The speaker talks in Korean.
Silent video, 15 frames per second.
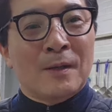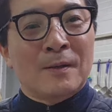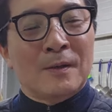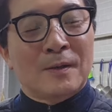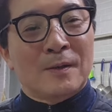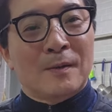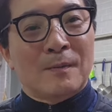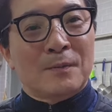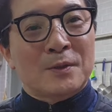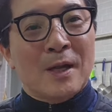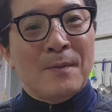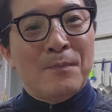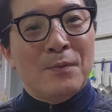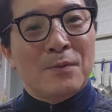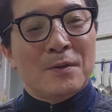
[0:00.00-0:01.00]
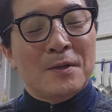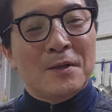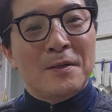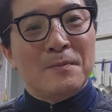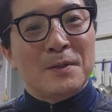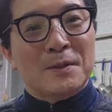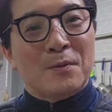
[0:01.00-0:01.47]
나는 거는 짬뽕
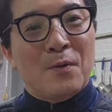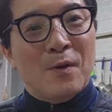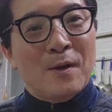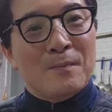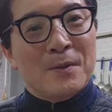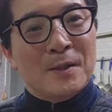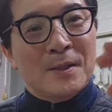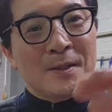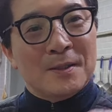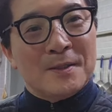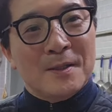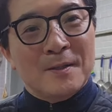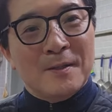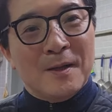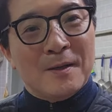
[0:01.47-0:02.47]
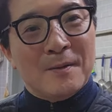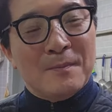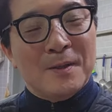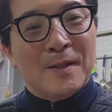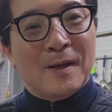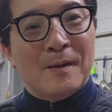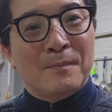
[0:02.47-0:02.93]
끓이면서 홍합 넣는 거 절대
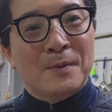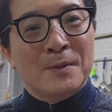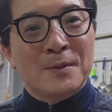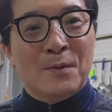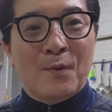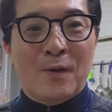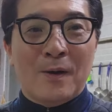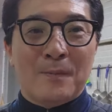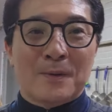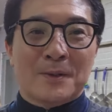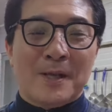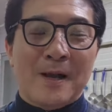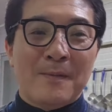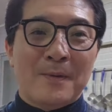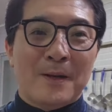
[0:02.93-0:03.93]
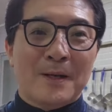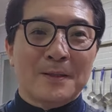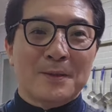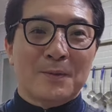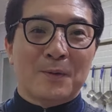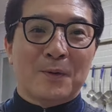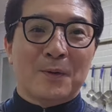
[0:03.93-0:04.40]
아닙니다. 먼저 홍합을
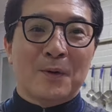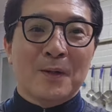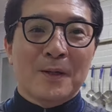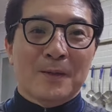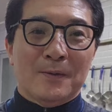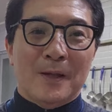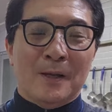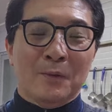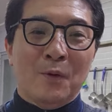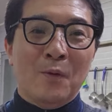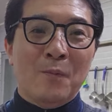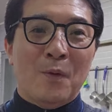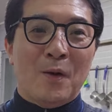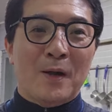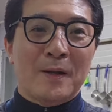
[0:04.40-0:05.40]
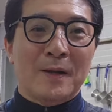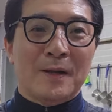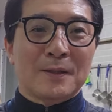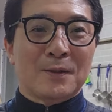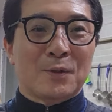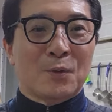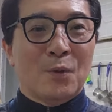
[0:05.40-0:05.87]
삶아가지고 냉동
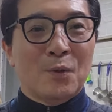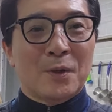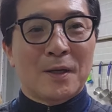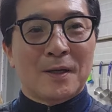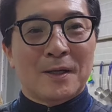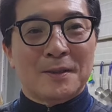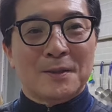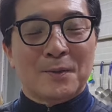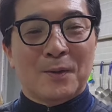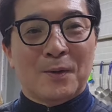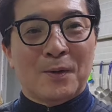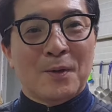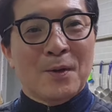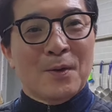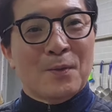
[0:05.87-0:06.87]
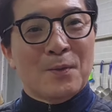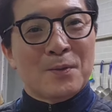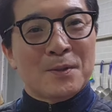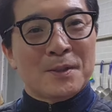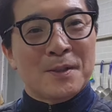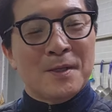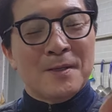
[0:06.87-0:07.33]
보관해가지고 녹여가지고
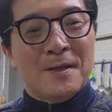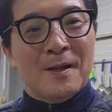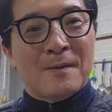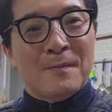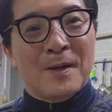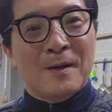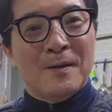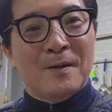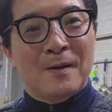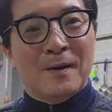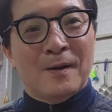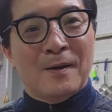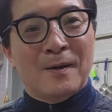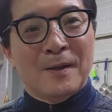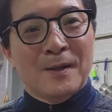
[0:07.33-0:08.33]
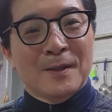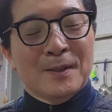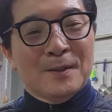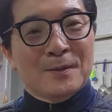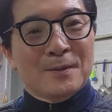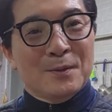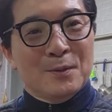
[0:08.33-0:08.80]
오늘 성량만큼
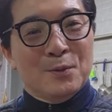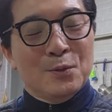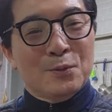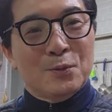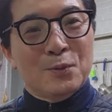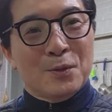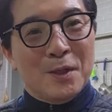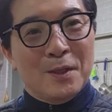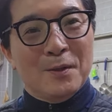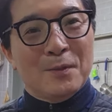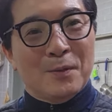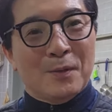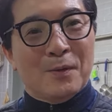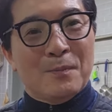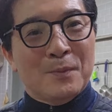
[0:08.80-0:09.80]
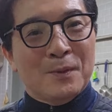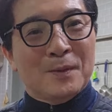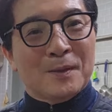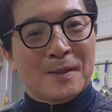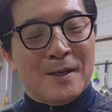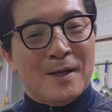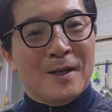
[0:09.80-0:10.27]
육수
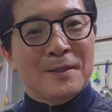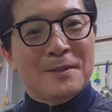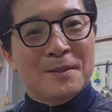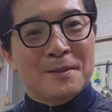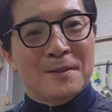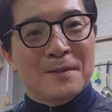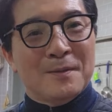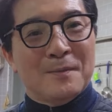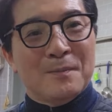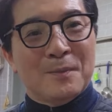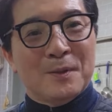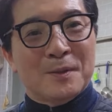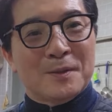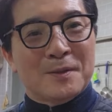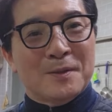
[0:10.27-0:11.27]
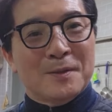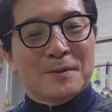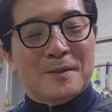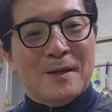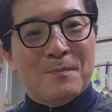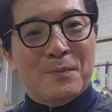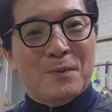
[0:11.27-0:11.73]
끓이고뭐 가진 뭐
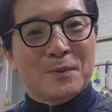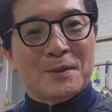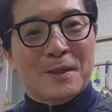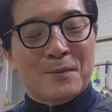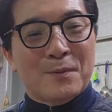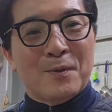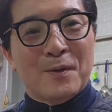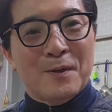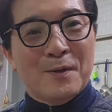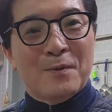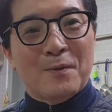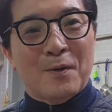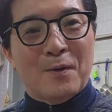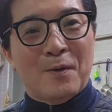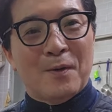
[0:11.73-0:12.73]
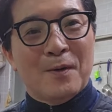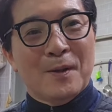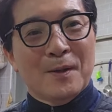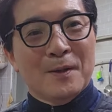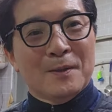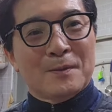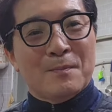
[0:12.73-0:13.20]
짬뽕 재료를 넣고
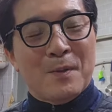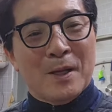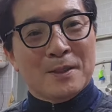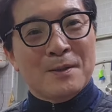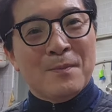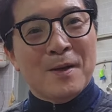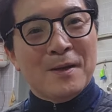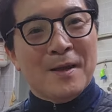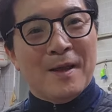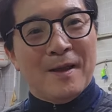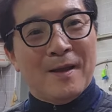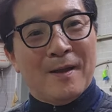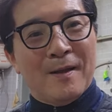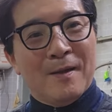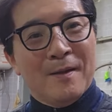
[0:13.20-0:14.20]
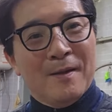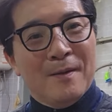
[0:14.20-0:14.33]
마지막에